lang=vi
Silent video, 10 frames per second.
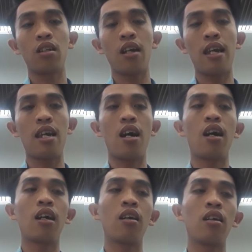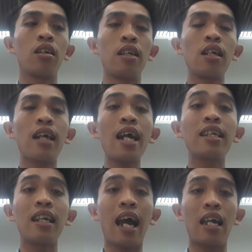Thì uh, những các
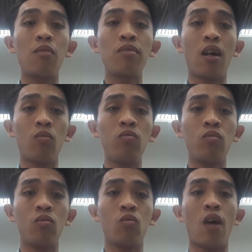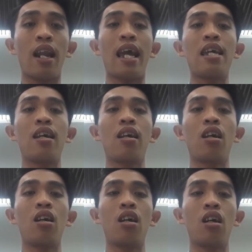sư thầy ông chổng và thầy
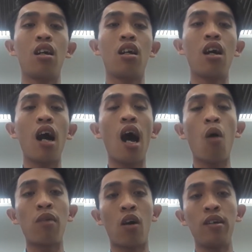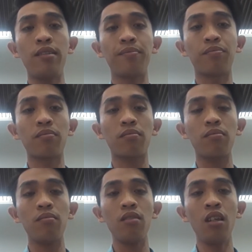uh, ông nội
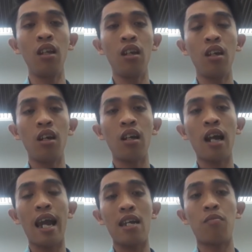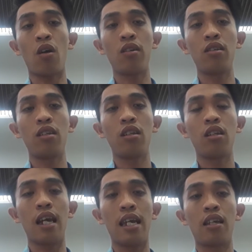thầy ông nội
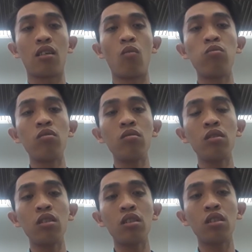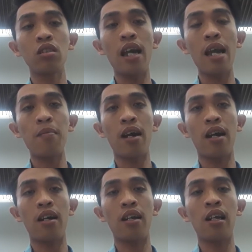thì cũng đang
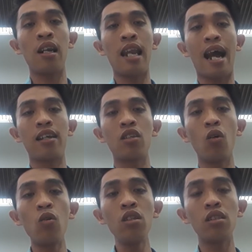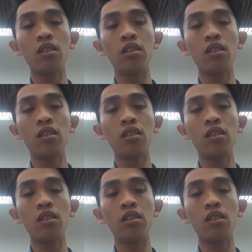mà lặn xuống,